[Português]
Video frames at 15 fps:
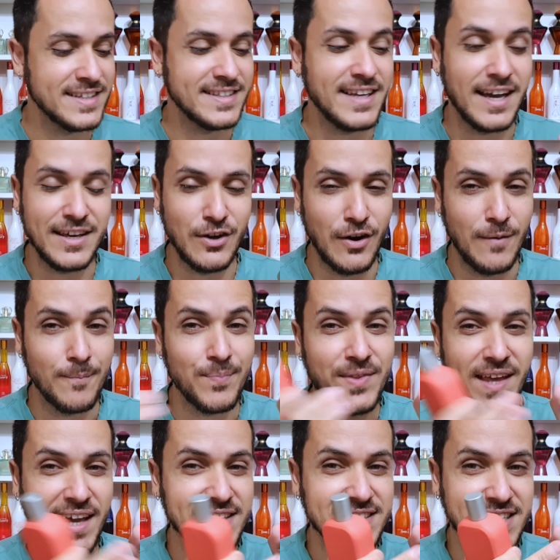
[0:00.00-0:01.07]
E aí, ó,
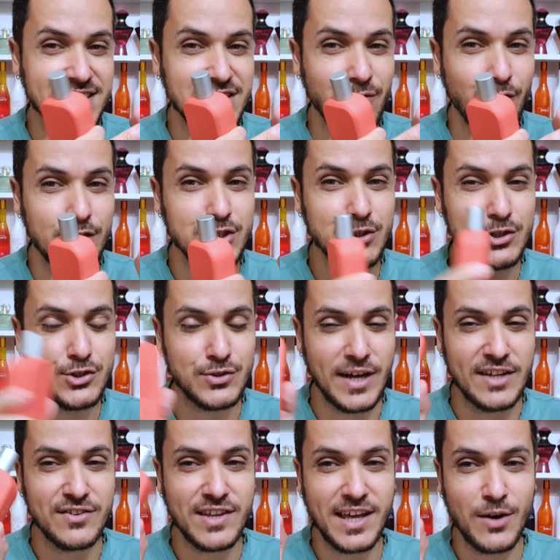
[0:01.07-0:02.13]
esse aqui já foi
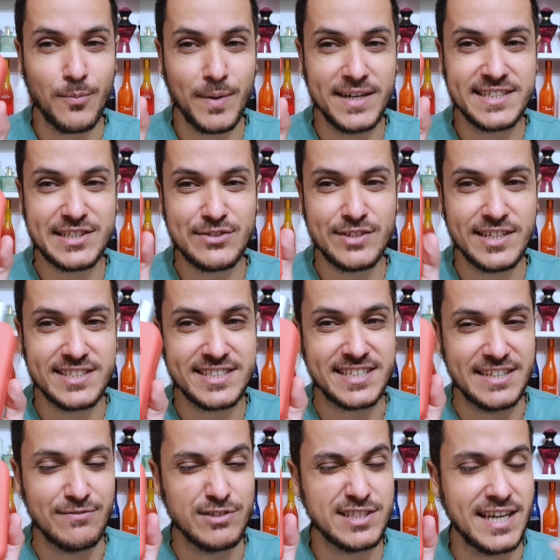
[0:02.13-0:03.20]
descontinuado, quero o parzinho desse
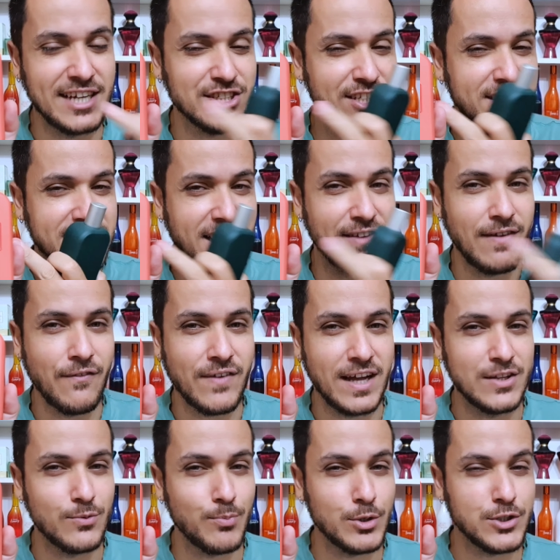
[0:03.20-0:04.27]
aqui. Você acha que esse aqui vai ficar
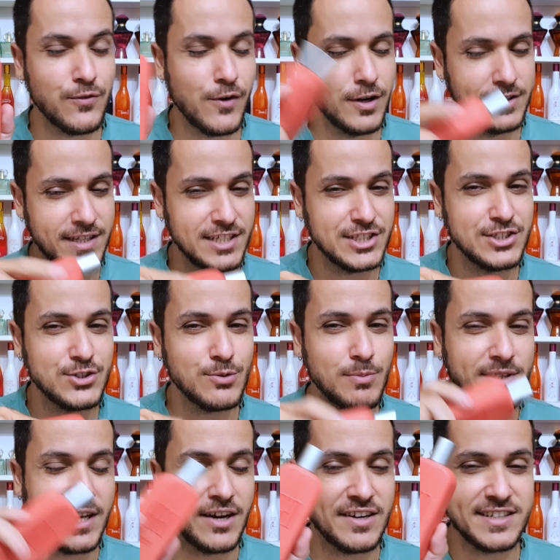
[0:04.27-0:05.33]
no portfólio? Deixe nos
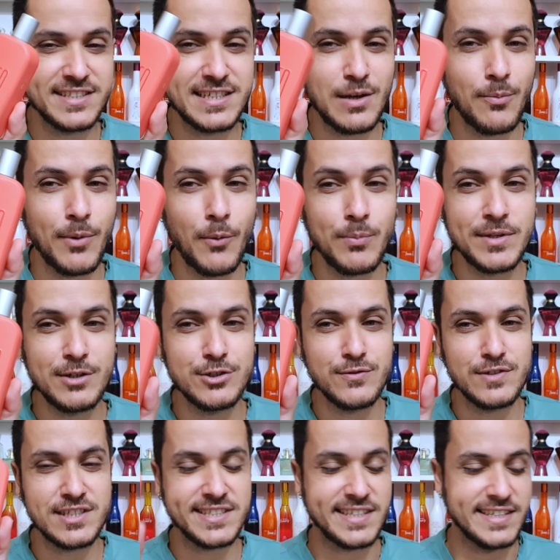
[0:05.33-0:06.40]
comentários saber a opinião de
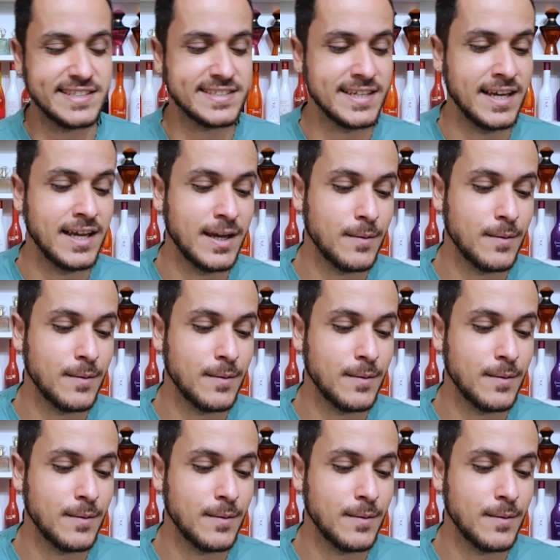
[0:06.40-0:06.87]
vocês.